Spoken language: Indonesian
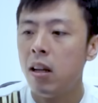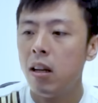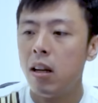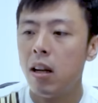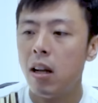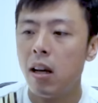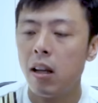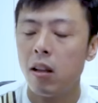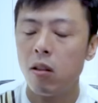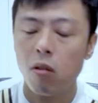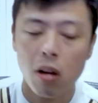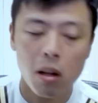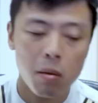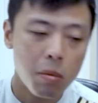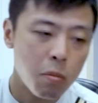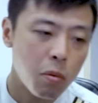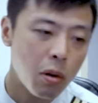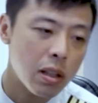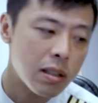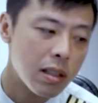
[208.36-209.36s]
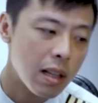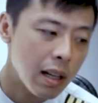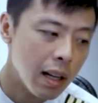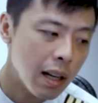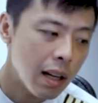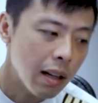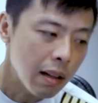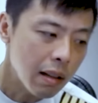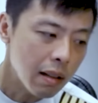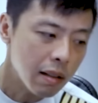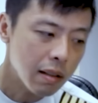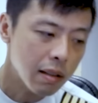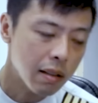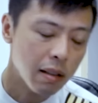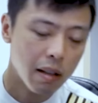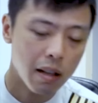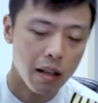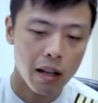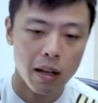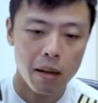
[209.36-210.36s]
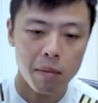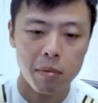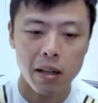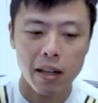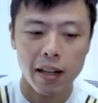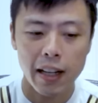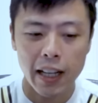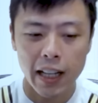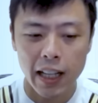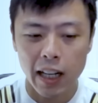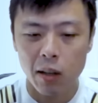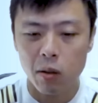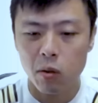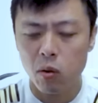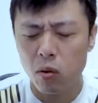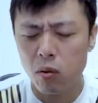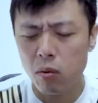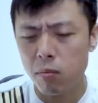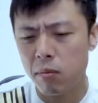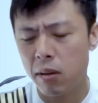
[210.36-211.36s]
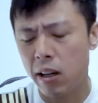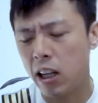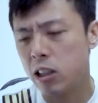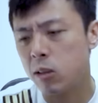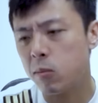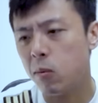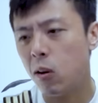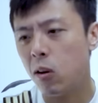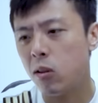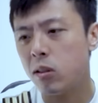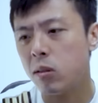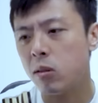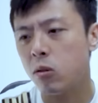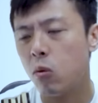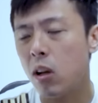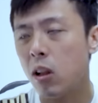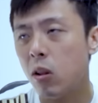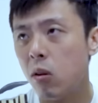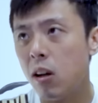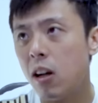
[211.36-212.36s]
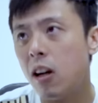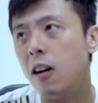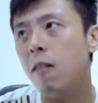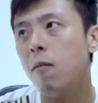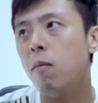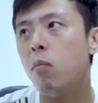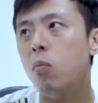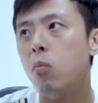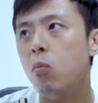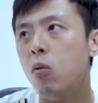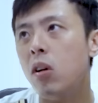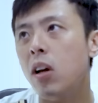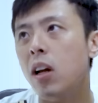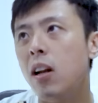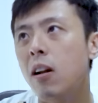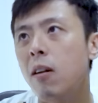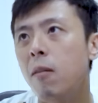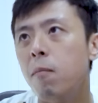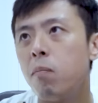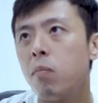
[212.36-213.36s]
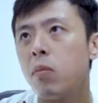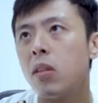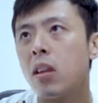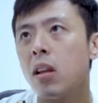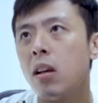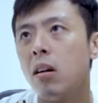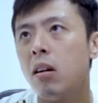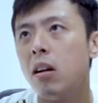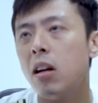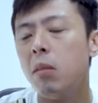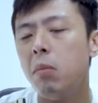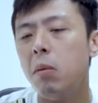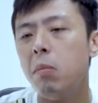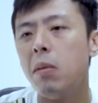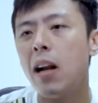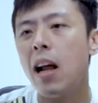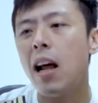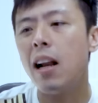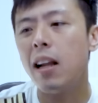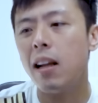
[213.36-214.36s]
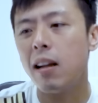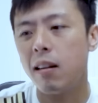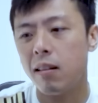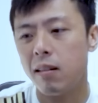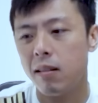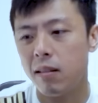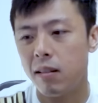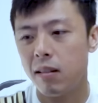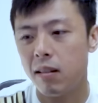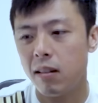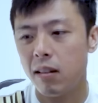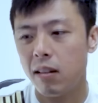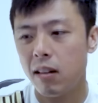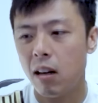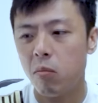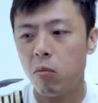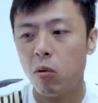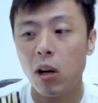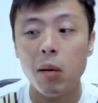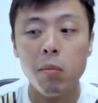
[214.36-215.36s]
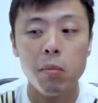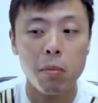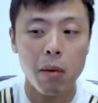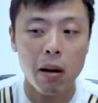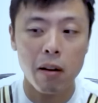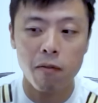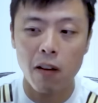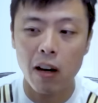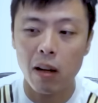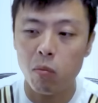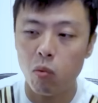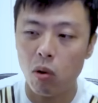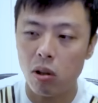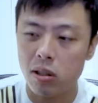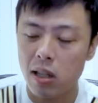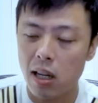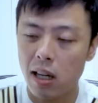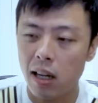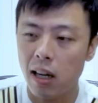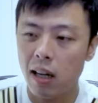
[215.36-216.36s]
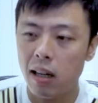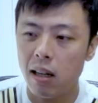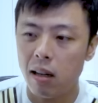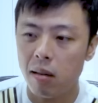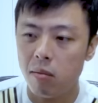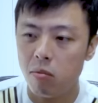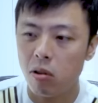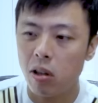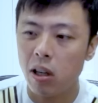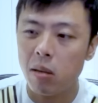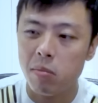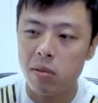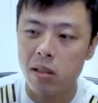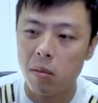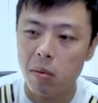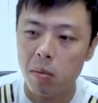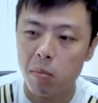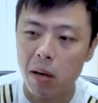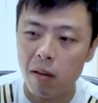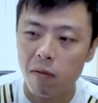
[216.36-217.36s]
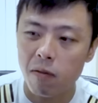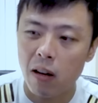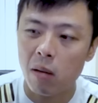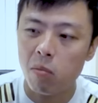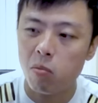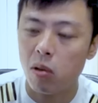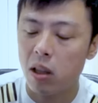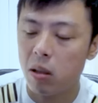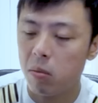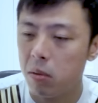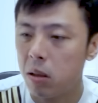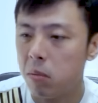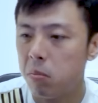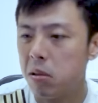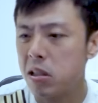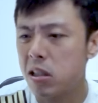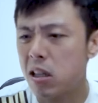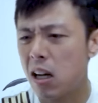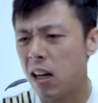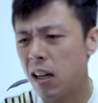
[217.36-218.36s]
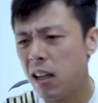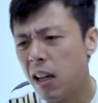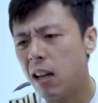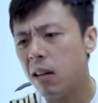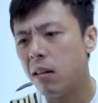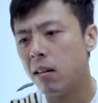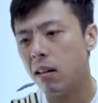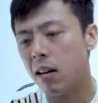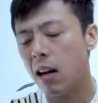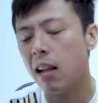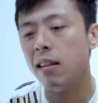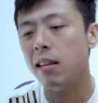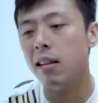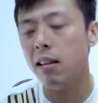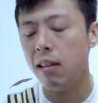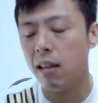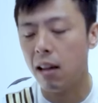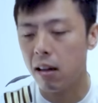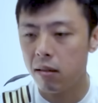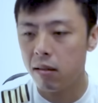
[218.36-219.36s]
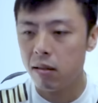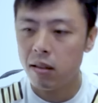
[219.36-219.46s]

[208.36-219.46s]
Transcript: Nah, itulah yang membuat saya uh, berkeinginan untuk mengeksplor sesuatu yang mungkin lebih menarik dan mungkin bermanfaat buat saya dan mungkin bisa bermanfaat buat teman-teman sekalian nantinya.